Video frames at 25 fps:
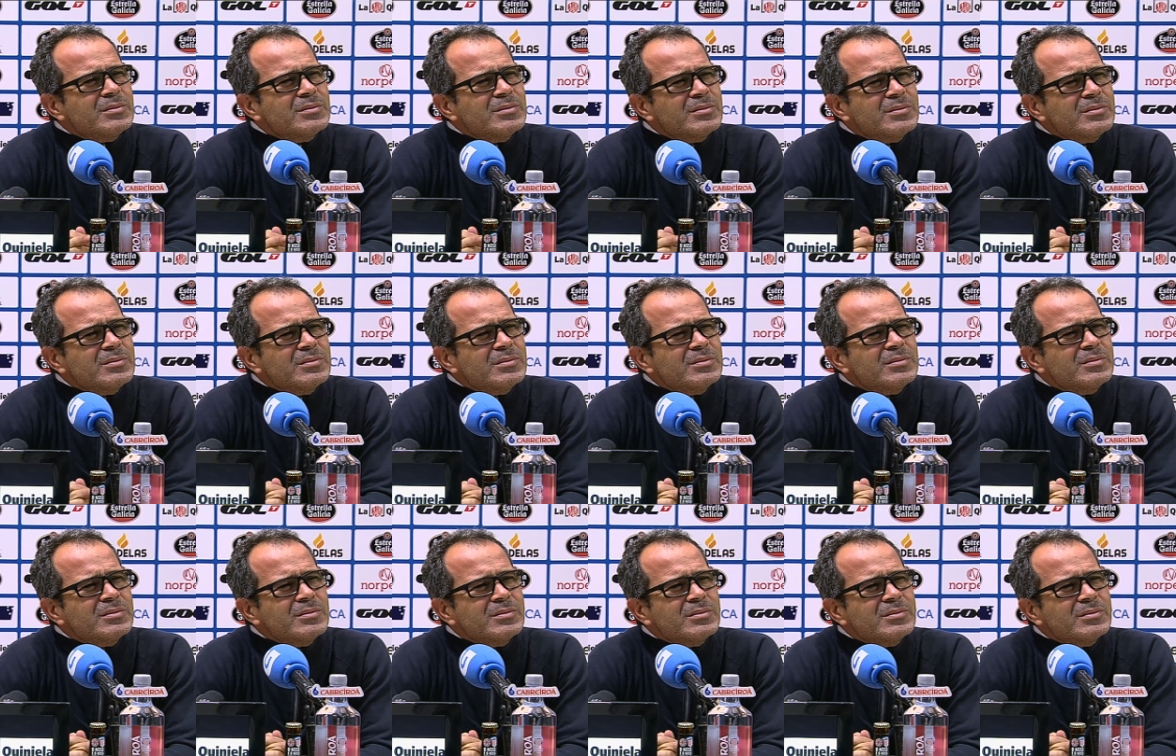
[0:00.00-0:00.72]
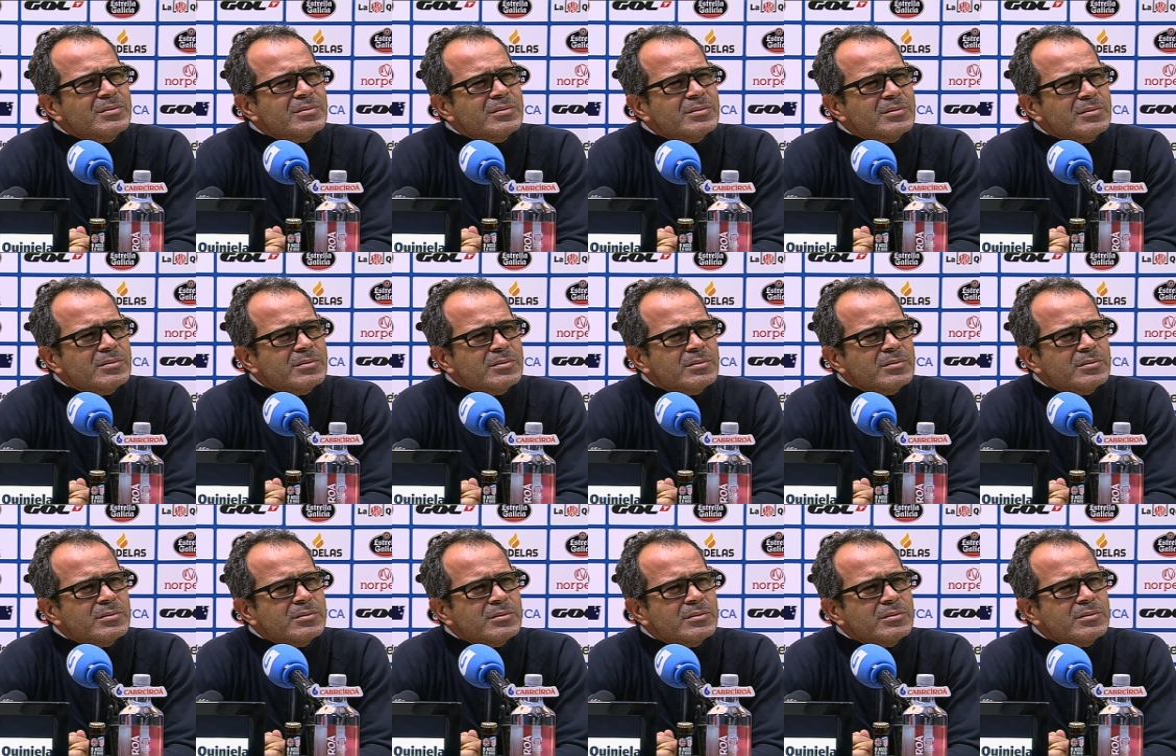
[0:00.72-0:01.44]
qué, qué los juegos
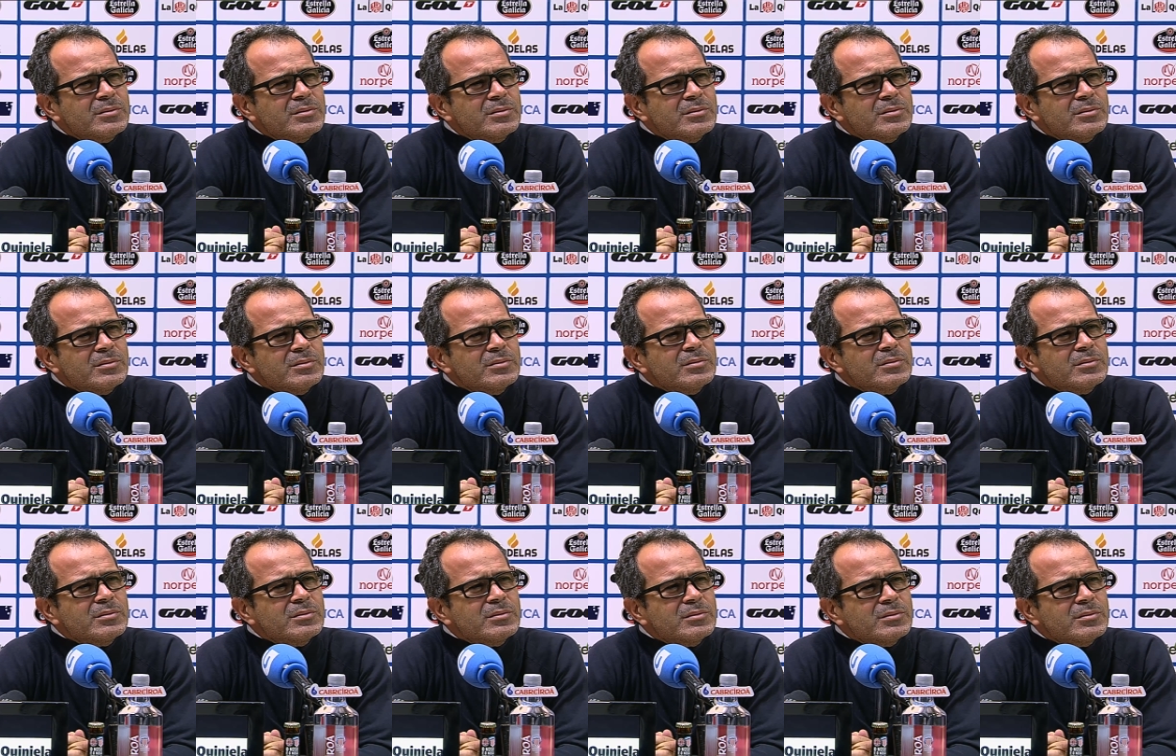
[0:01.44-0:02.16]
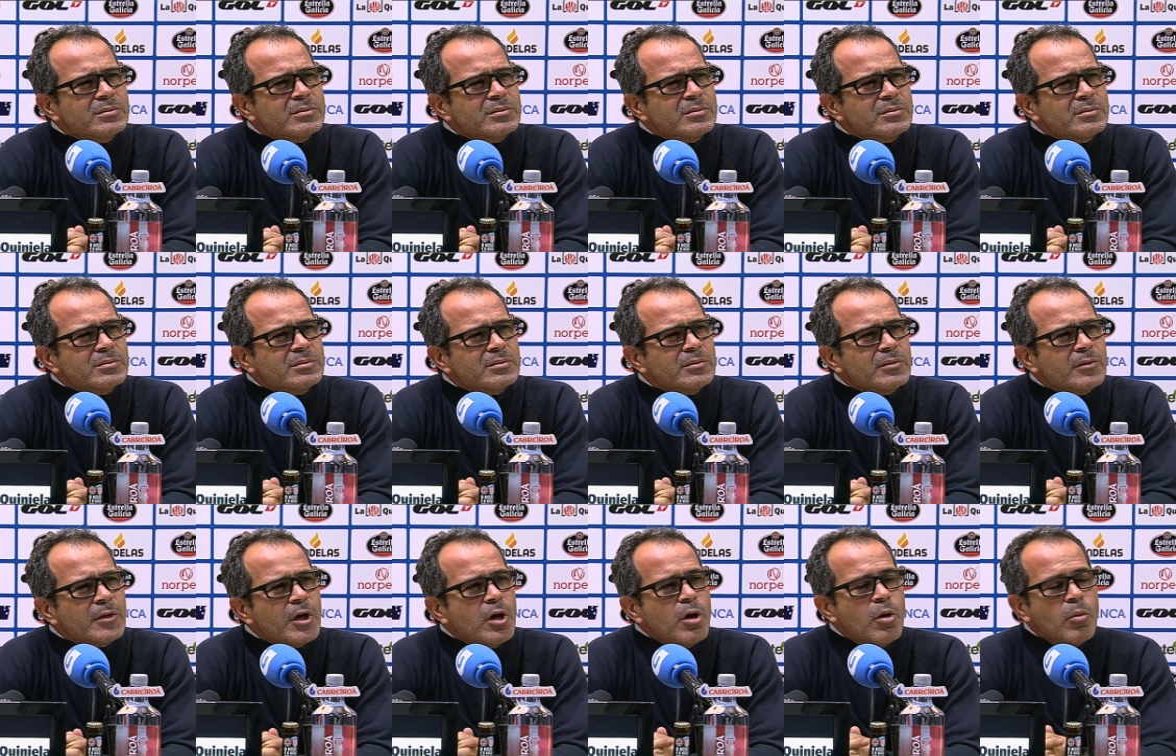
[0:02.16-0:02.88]
de su equipo contestaron
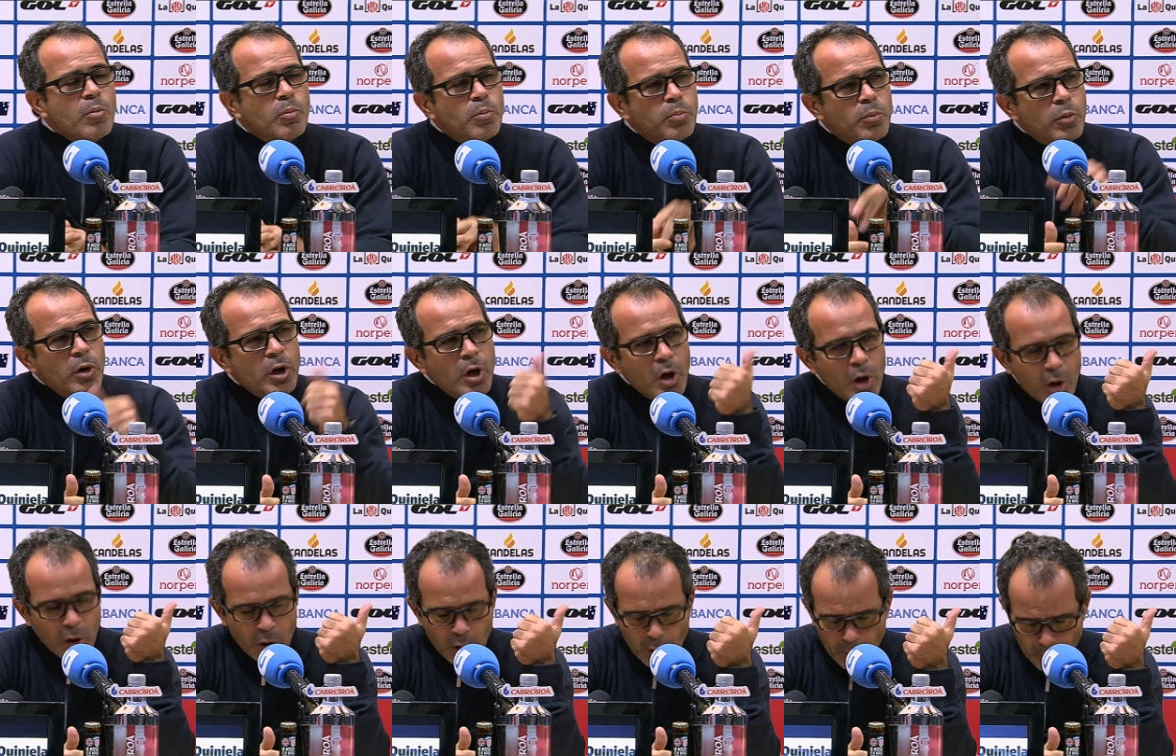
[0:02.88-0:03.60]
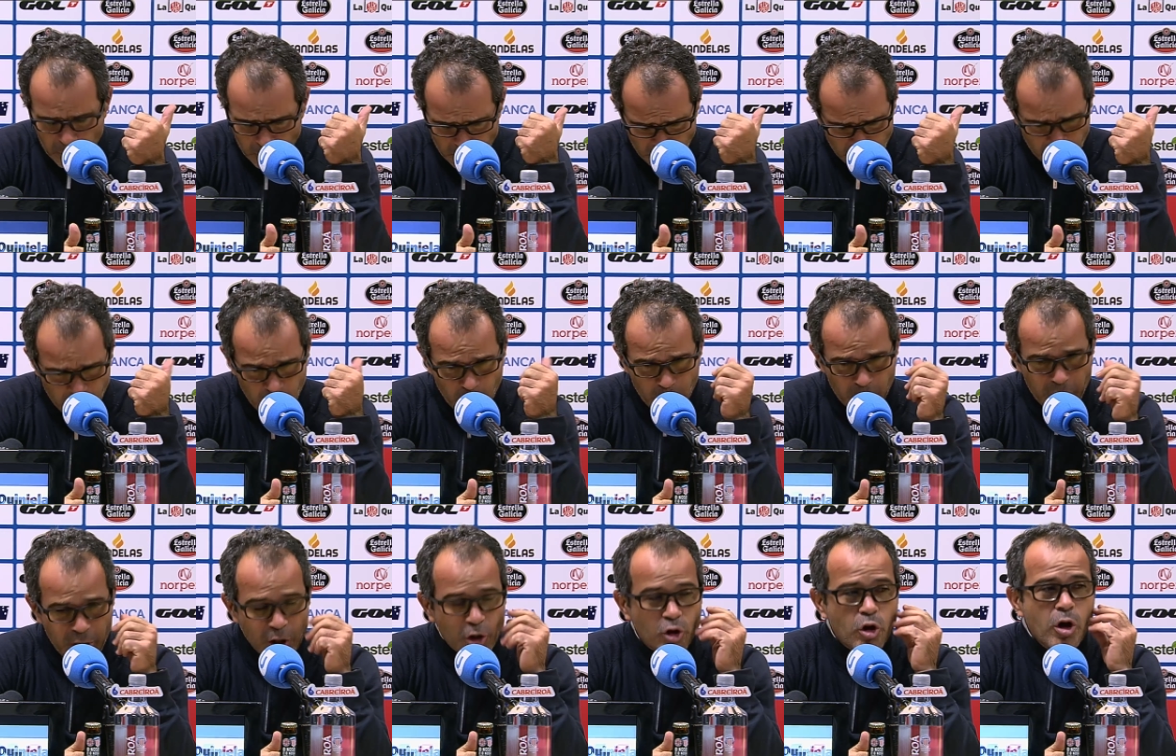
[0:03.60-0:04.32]
el gol
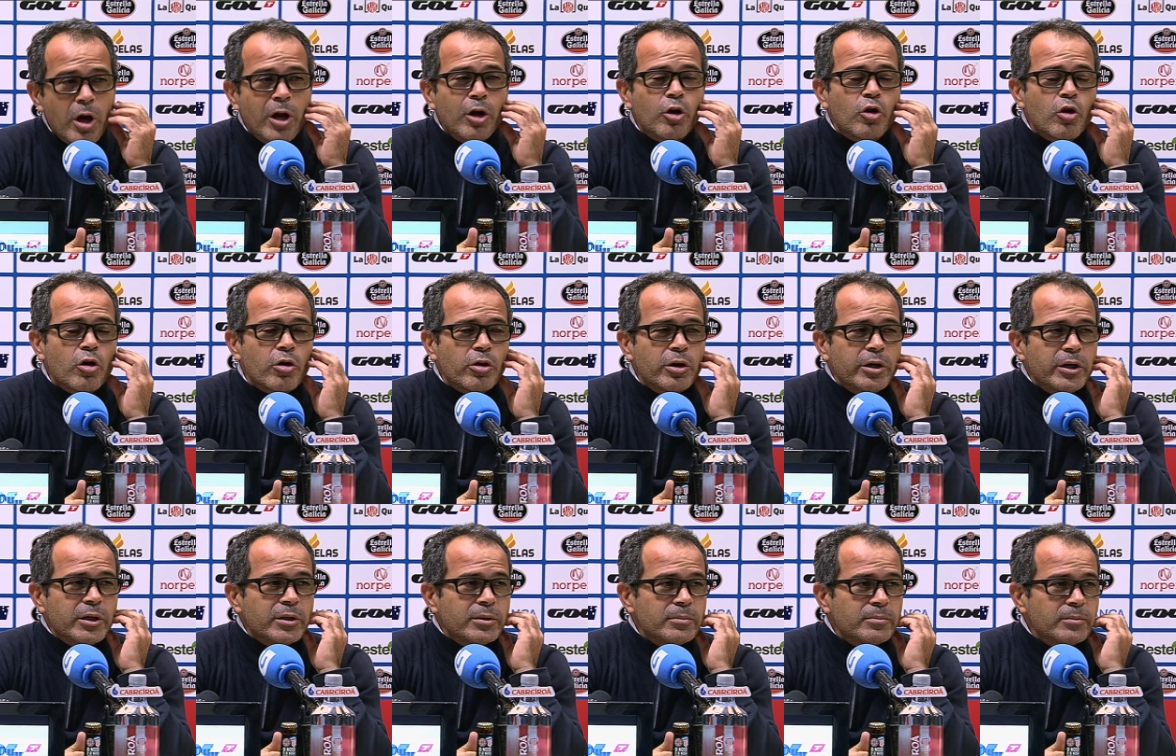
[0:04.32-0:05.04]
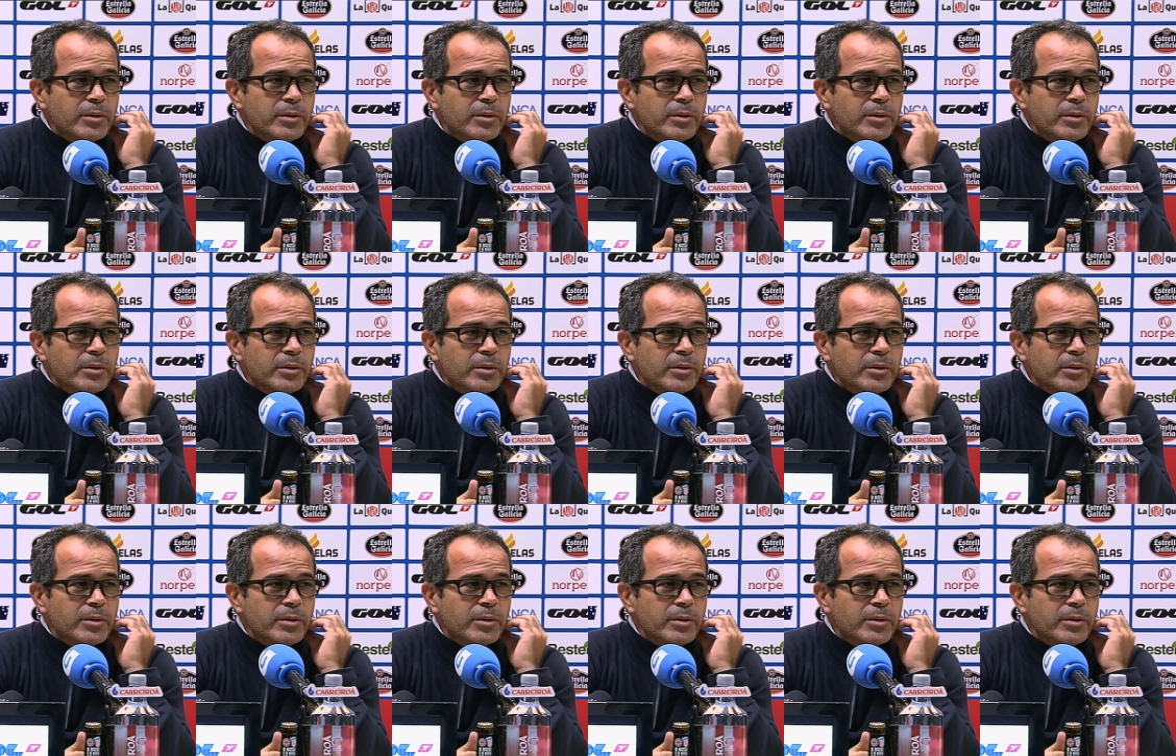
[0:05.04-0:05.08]
el, córner.